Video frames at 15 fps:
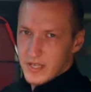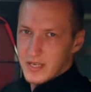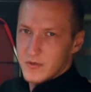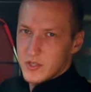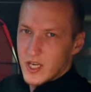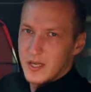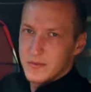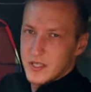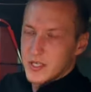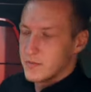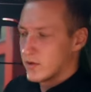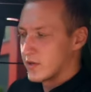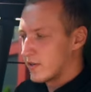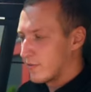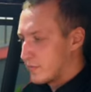Перемещаемся
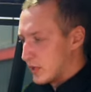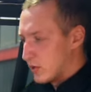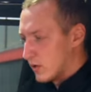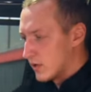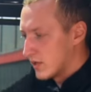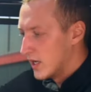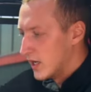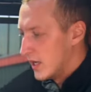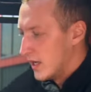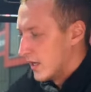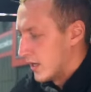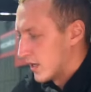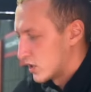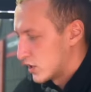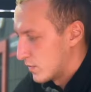немного вперед,
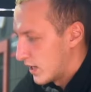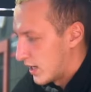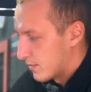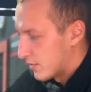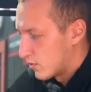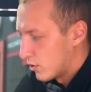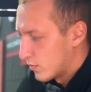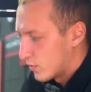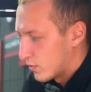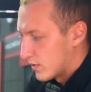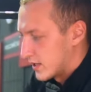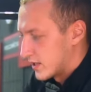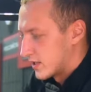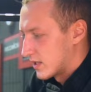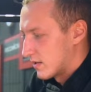нажимаем кнопку, у
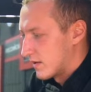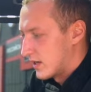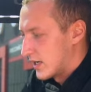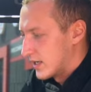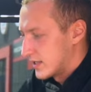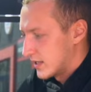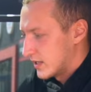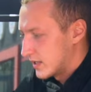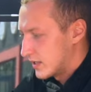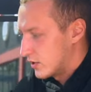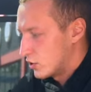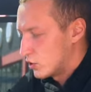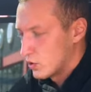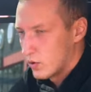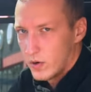нас открывается
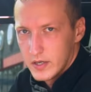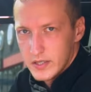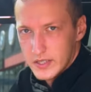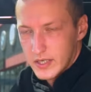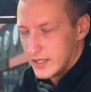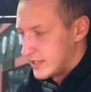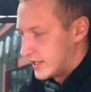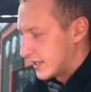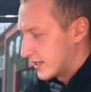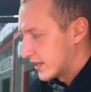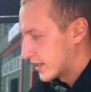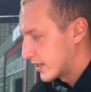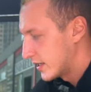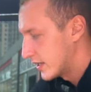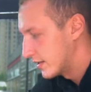еще один отсек для
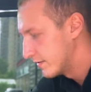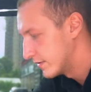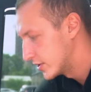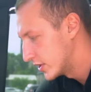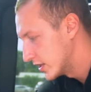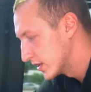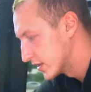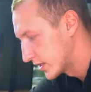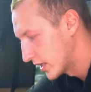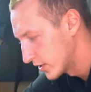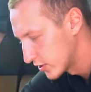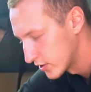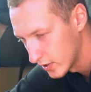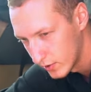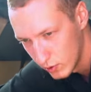хранения вещей,
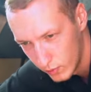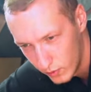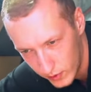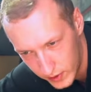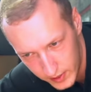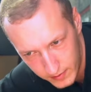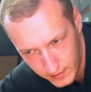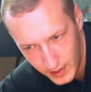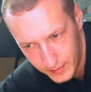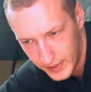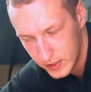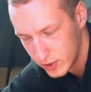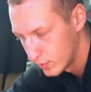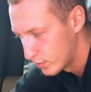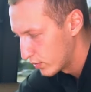достаточно глубокий.
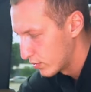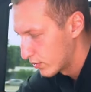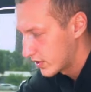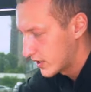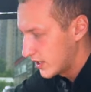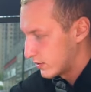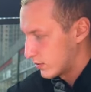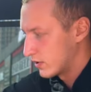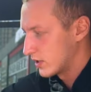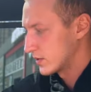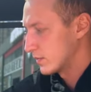Опять же, пол полруки я туда